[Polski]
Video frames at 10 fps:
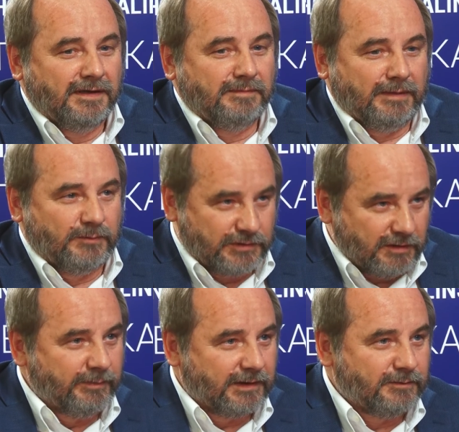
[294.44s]
mam
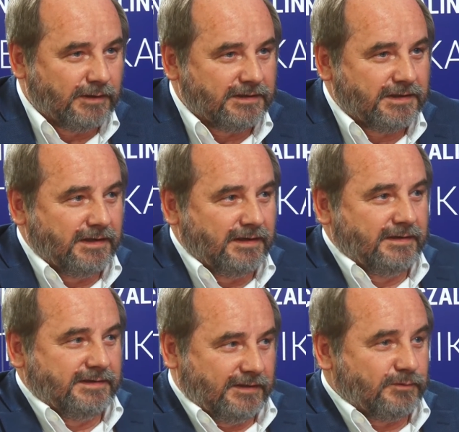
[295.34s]
osobę, która się
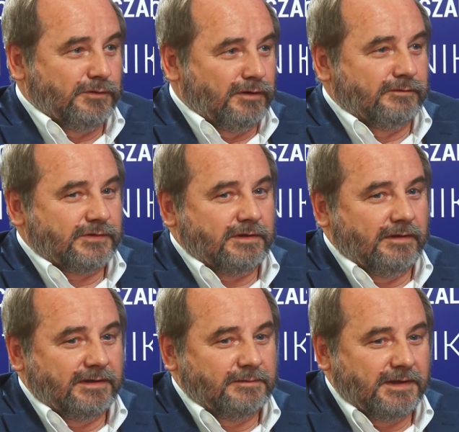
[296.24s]
zatrudnioną w
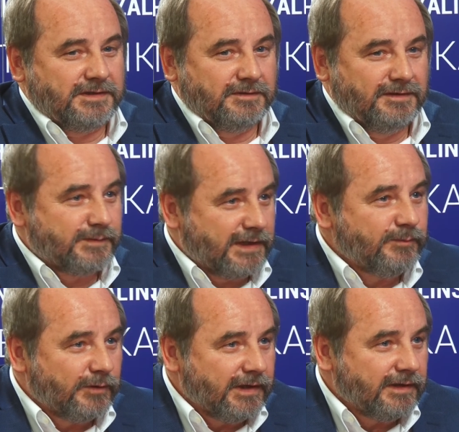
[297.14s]
szkole, która się tym
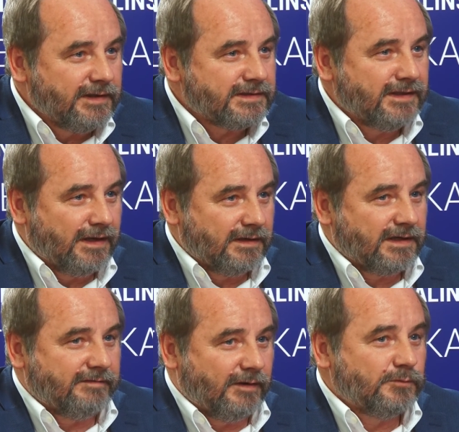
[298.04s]
zajmuje, jest na
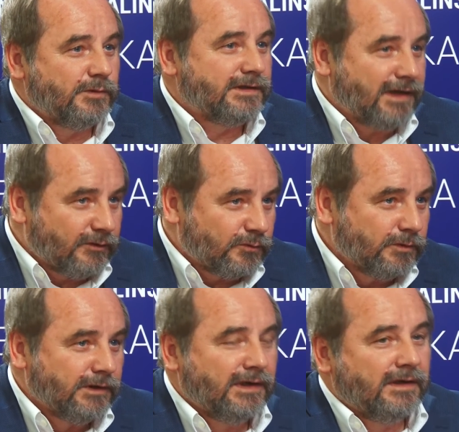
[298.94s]
kawałku etatu
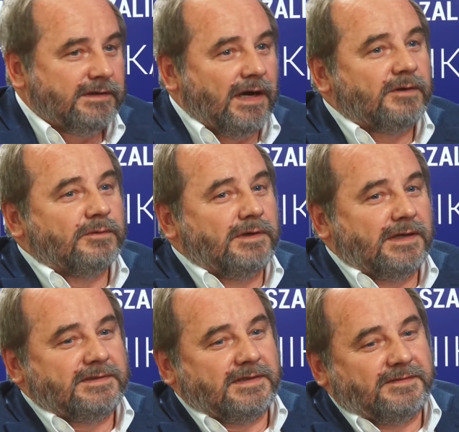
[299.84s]
jako
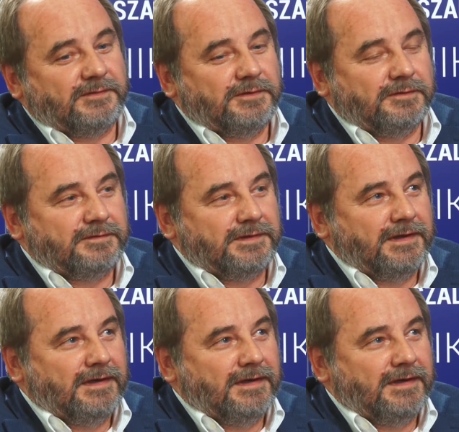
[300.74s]
doradca zawodowy